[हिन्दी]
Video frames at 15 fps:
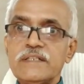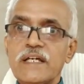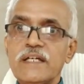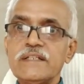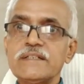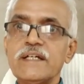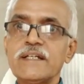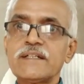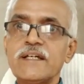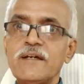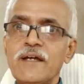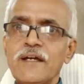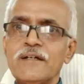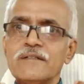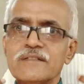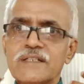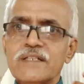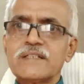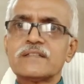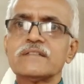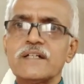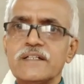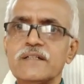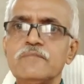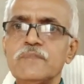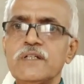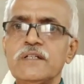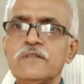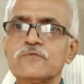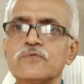डेंजर के डिक्शनरी
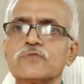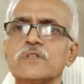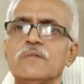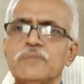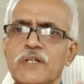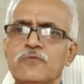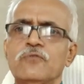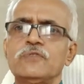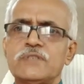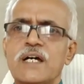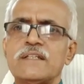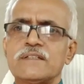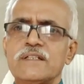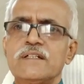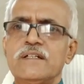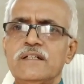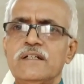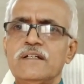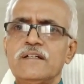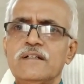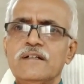मीनिंग तो सबे कोई जानते हैं